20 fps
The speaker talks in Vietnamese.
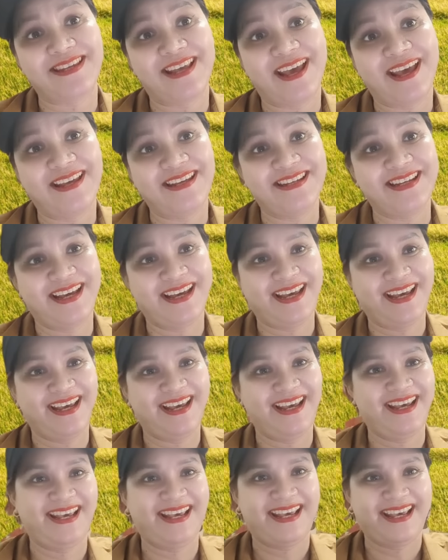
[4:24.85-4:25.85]
về
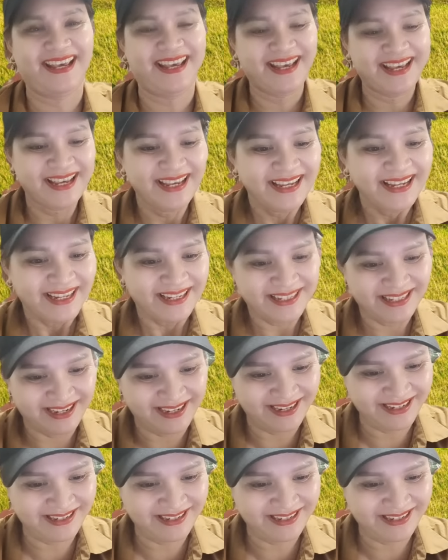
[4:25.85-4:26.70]
Trời